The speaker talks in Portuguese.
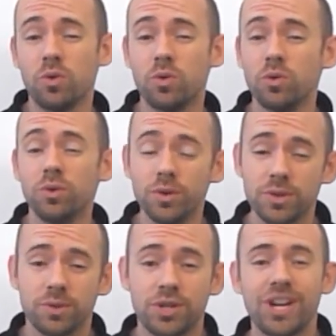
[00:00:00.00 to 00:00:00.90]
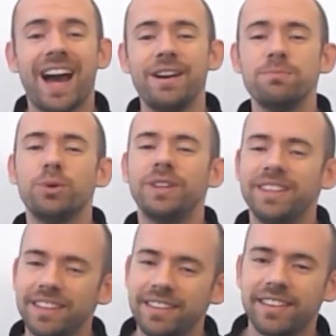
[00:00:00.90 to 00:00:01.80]
curso de
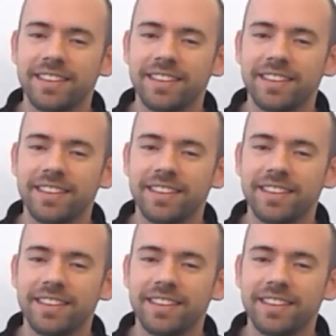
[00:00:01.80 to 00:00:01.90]
harmonia.